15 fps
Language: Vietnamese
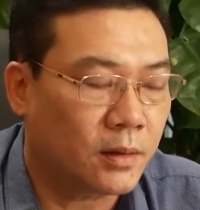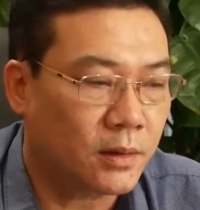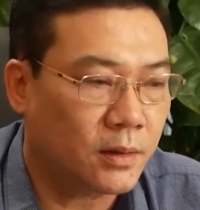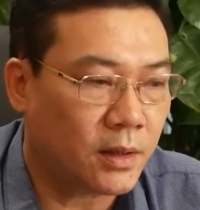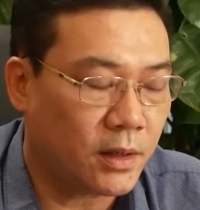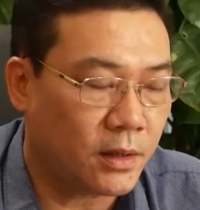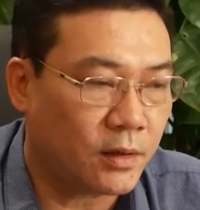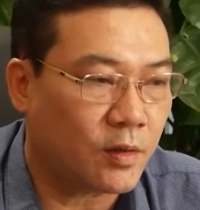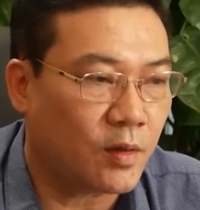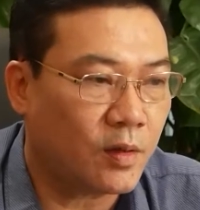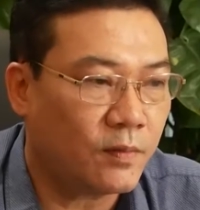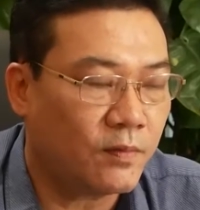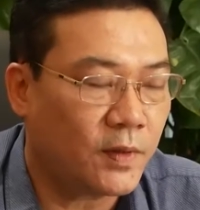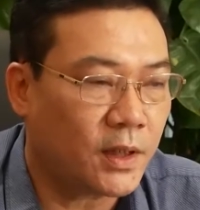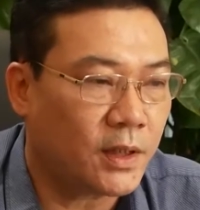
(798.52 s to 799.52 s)
xác định
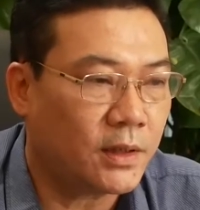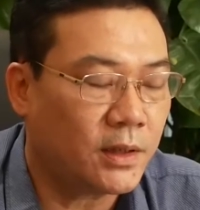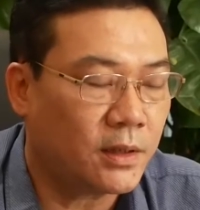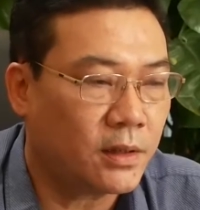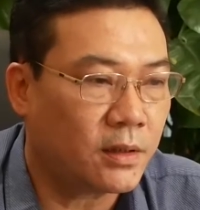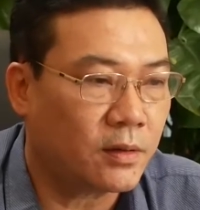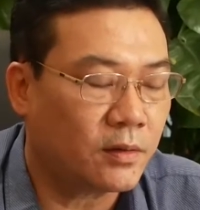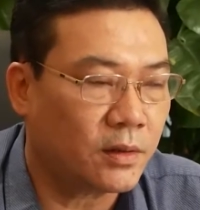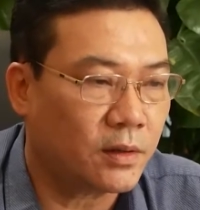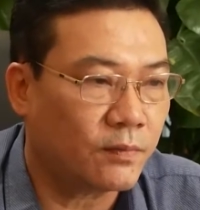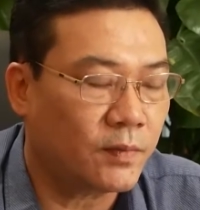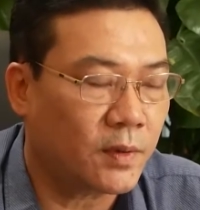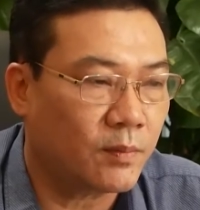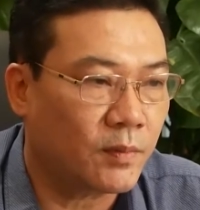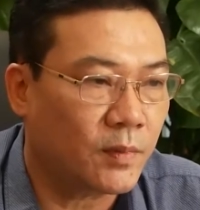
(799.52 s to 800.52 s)
rõ về cái chất lượng của sản
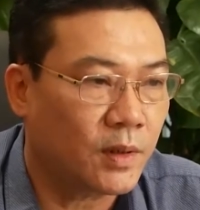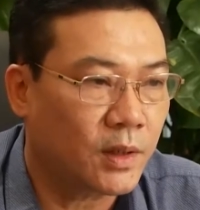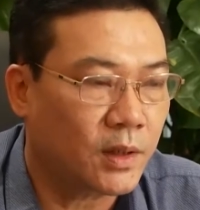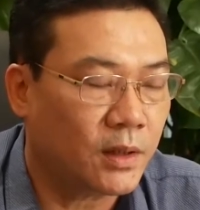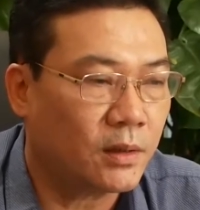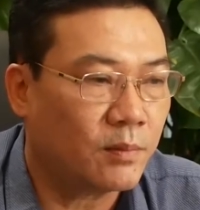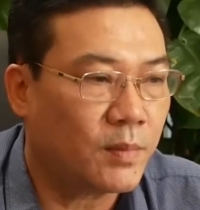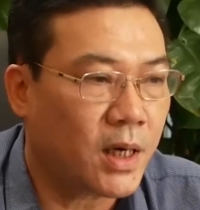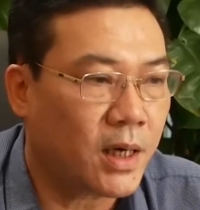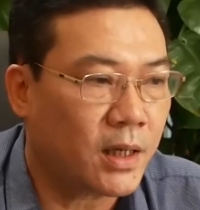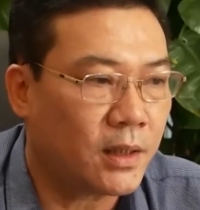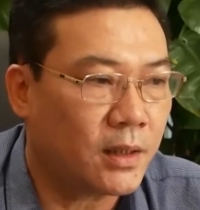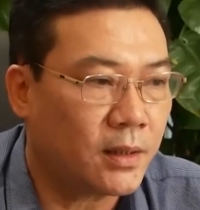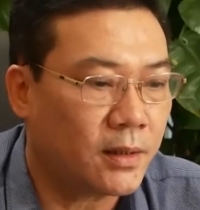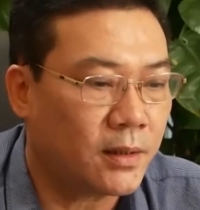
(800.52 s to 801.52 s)
phẩm cái thứ
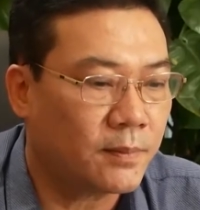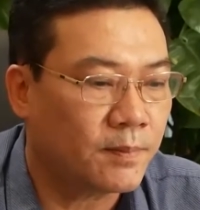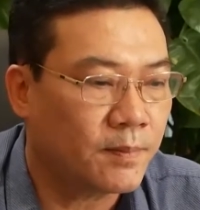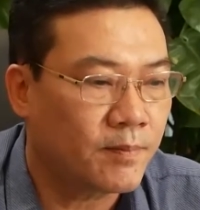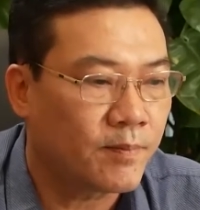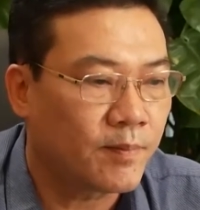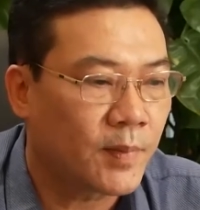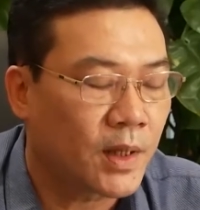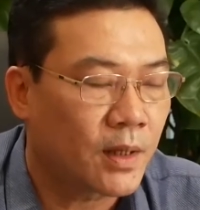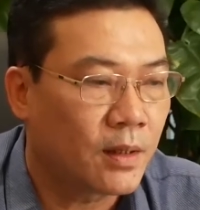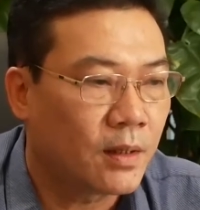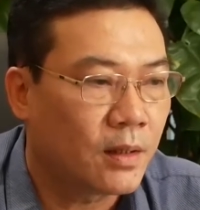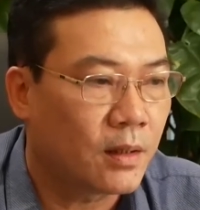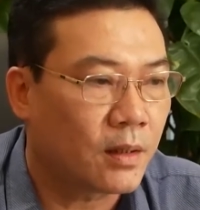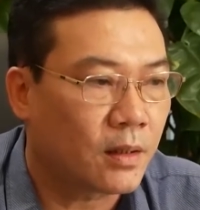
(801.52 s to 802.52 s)
ba nữa là
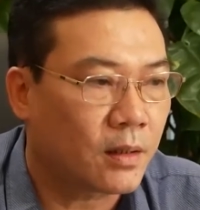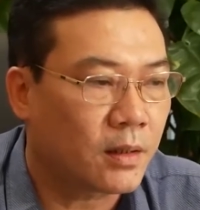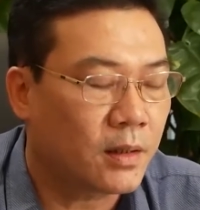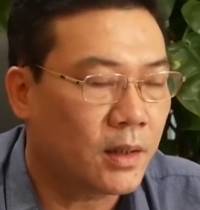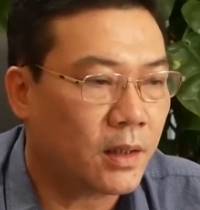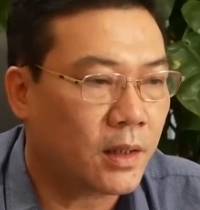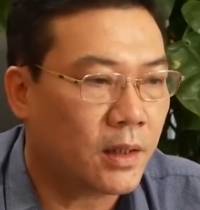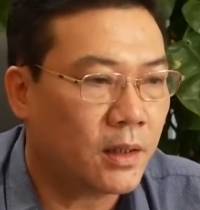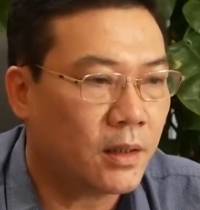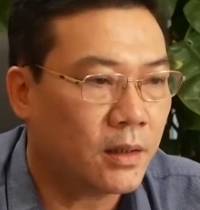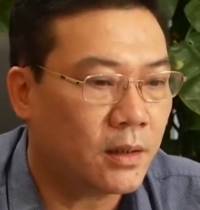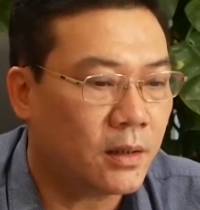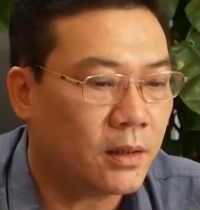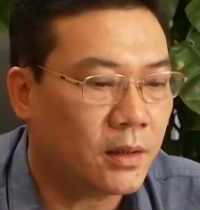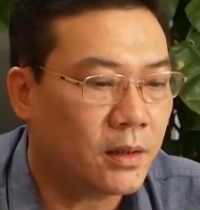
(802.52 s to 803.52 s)
ờ, hiện nay
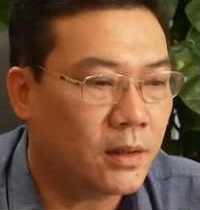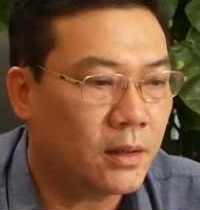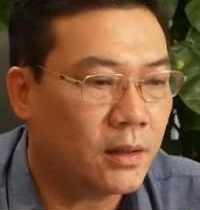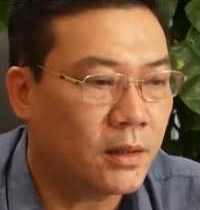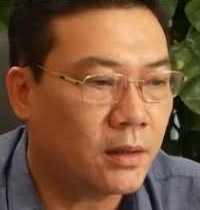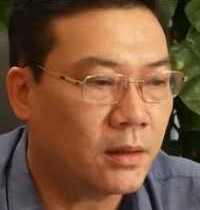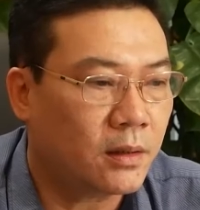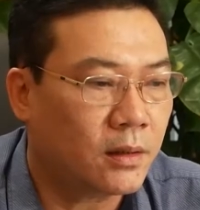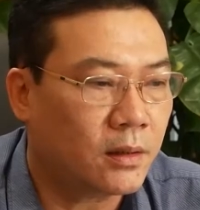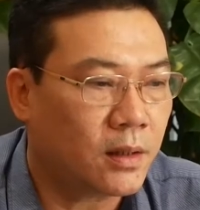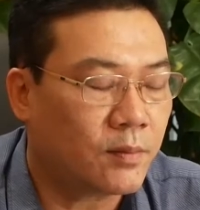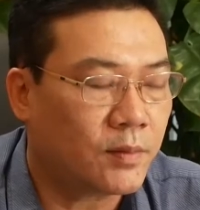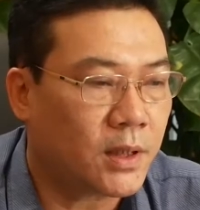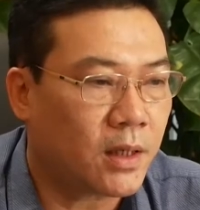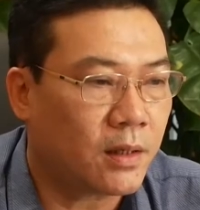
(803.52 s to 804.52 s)
thì khi
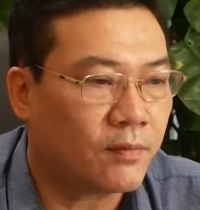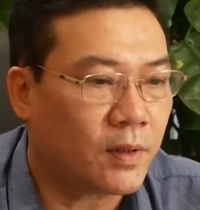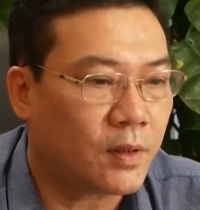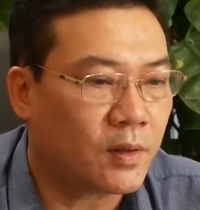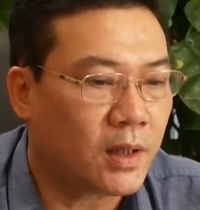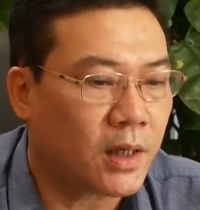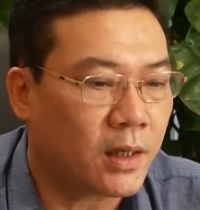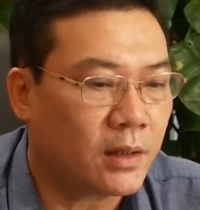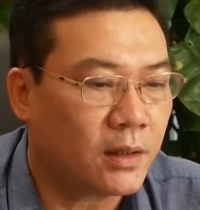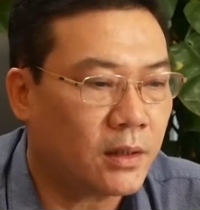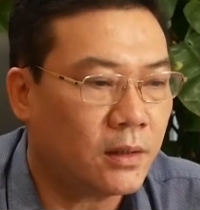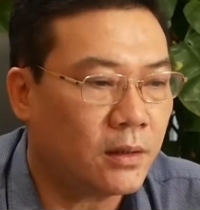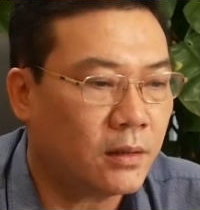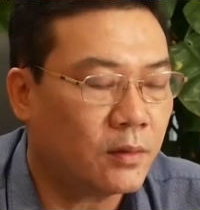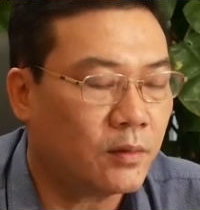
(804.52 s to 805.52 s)
tham gia vào các
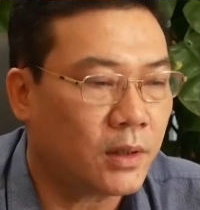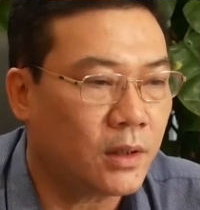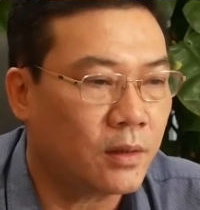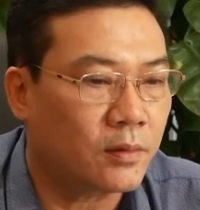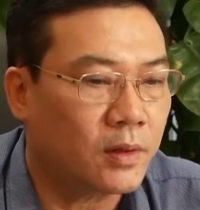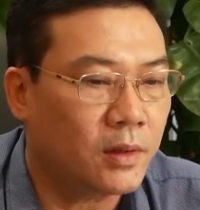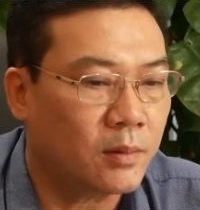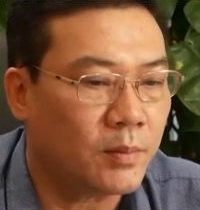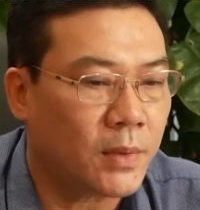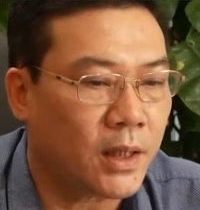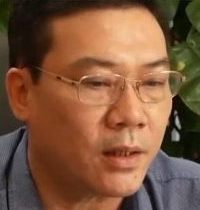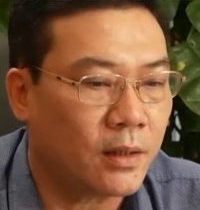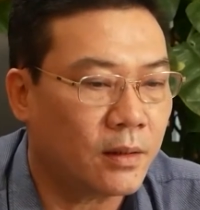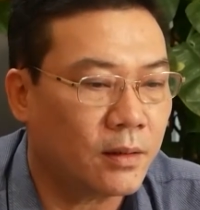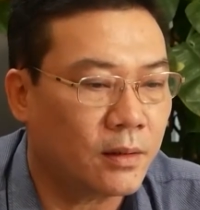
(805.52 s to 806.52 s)
cái hoạt động thương
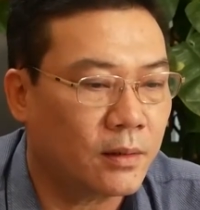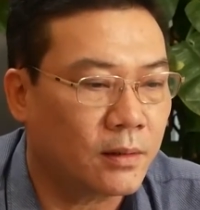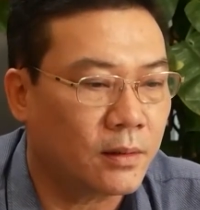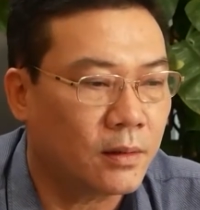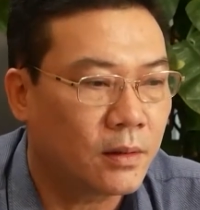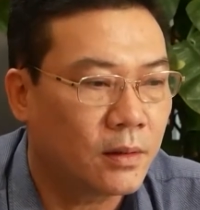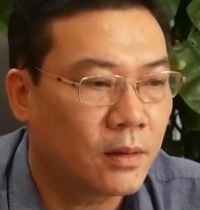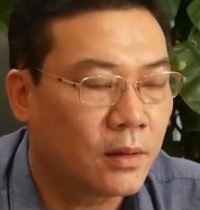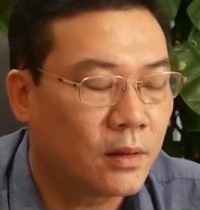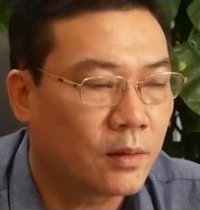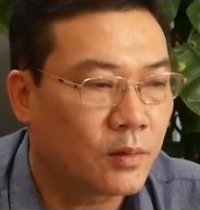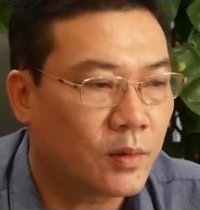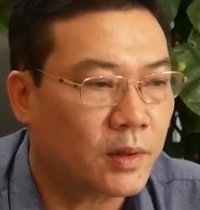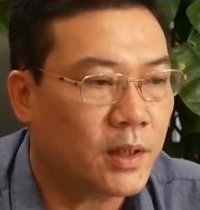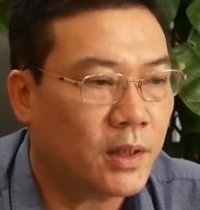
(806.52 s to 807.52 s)
mại
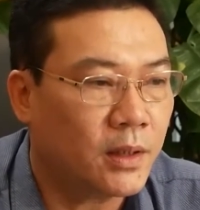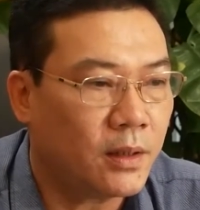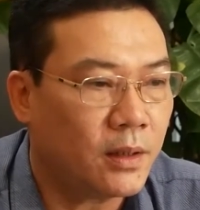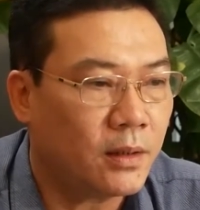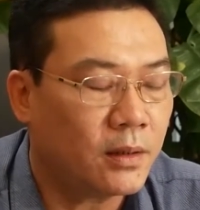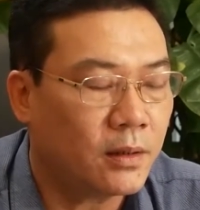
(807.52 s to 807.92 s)
quốc tế